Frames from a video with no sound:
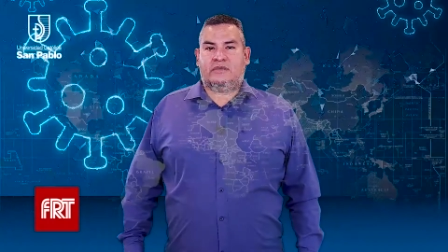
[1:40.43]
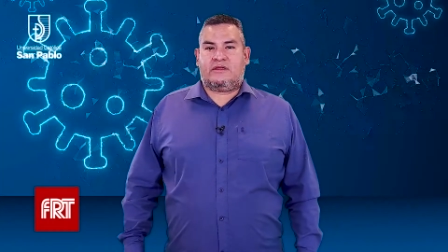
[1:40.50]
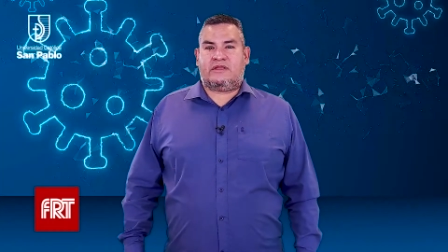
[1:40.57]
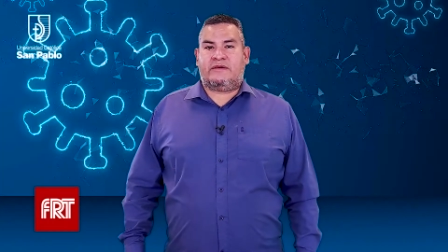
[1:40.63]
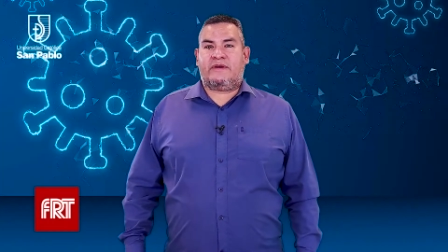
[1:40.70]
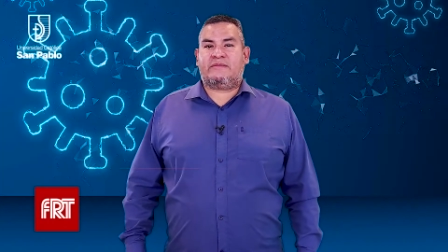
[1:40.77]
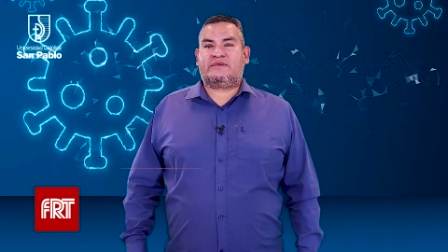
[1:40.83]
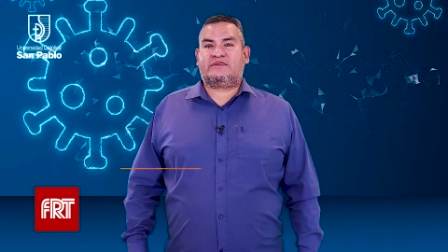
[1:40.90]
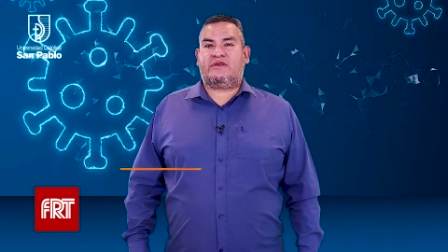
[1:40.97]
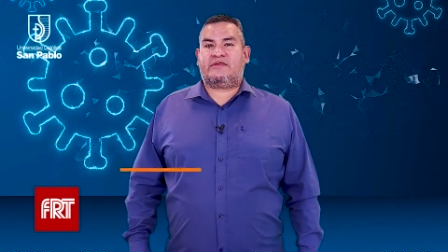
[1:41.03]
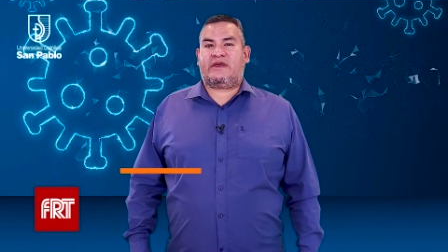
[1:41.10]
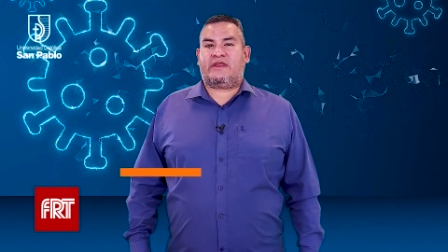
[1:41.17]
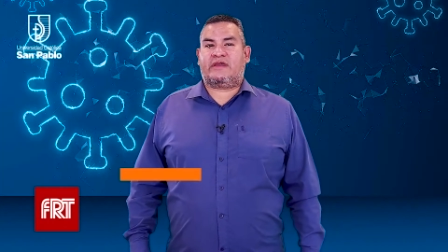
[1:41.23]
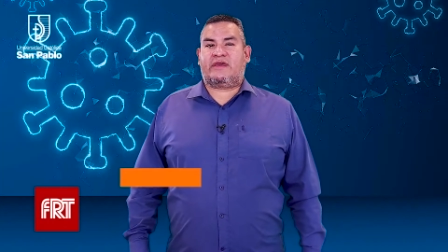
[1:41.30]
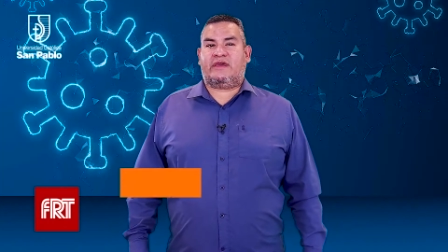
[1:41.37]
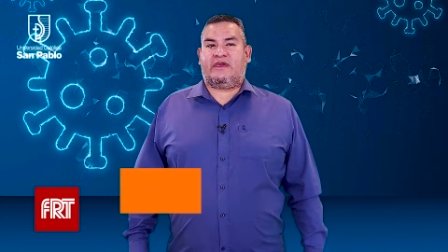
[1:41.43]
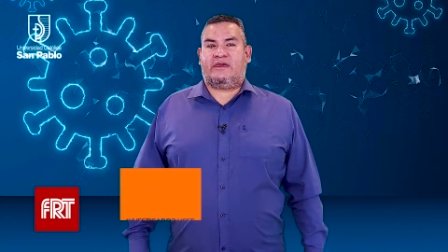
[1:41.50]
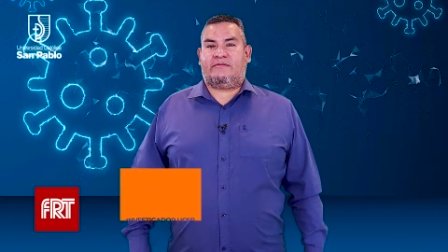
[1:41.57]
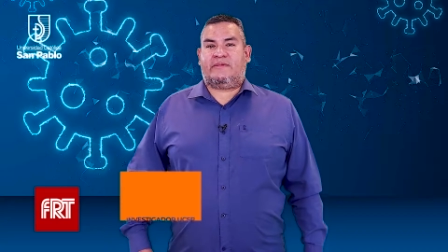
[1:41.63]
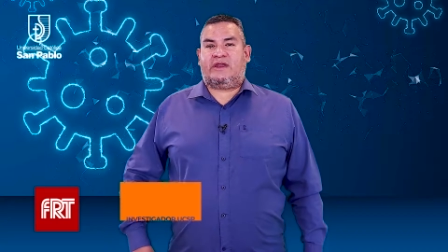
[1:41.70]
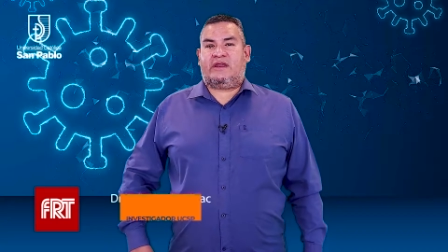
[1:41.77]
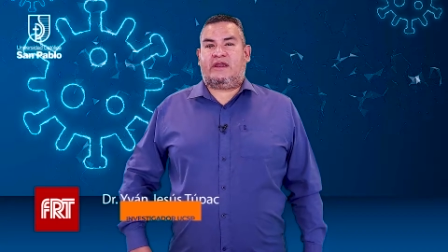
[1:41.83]
Debemos notar
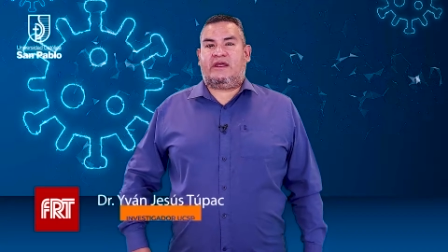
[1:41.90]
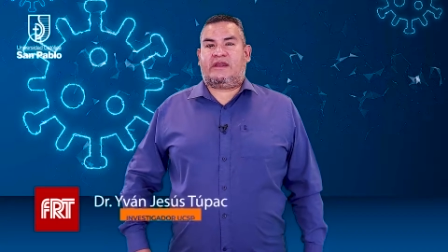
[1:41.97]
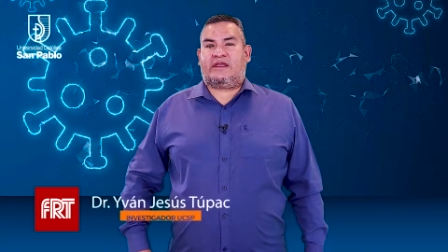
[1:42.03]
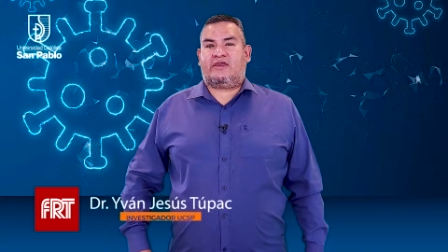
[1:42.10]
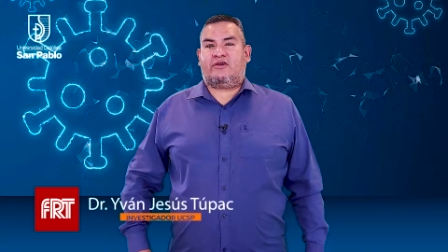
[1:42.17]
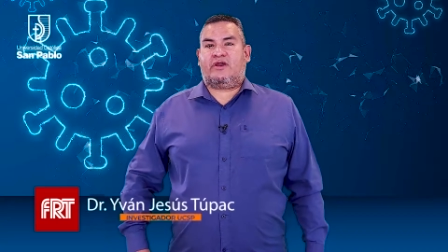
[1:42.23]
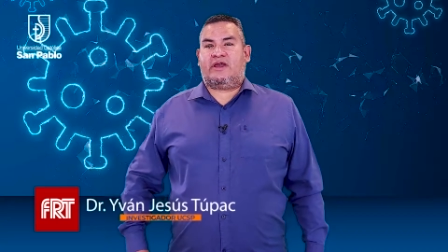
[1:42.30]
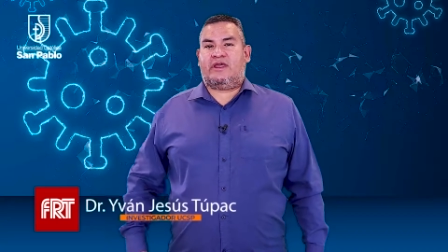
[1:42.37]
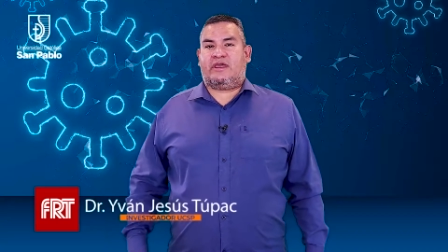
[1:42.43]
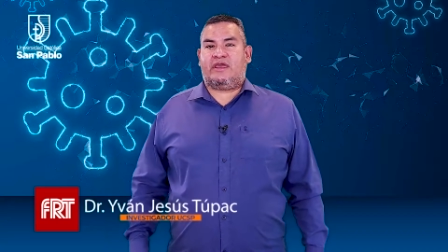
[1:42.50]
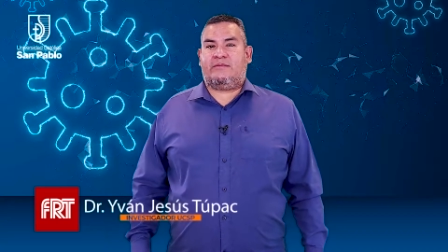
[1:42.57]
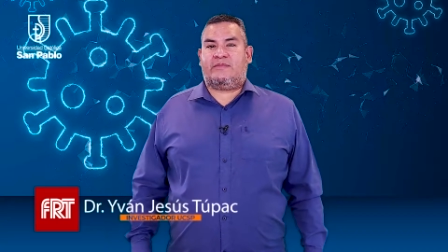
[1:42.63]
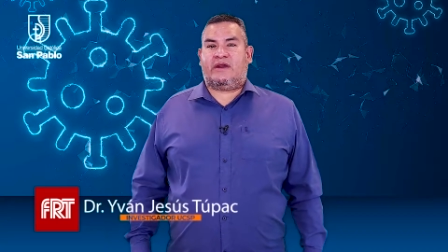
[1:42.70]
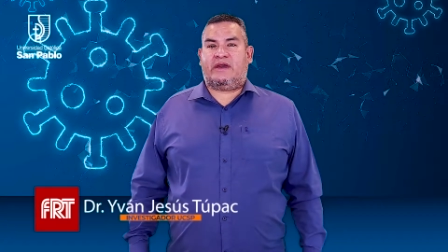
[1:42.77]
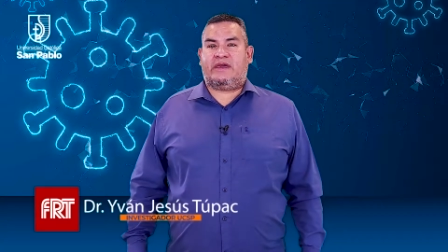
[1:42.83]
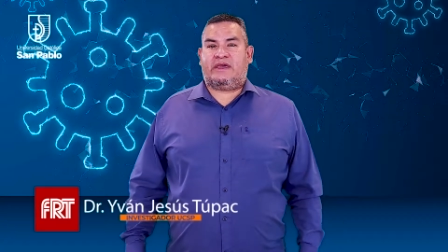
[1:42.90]
que para la región Arequipa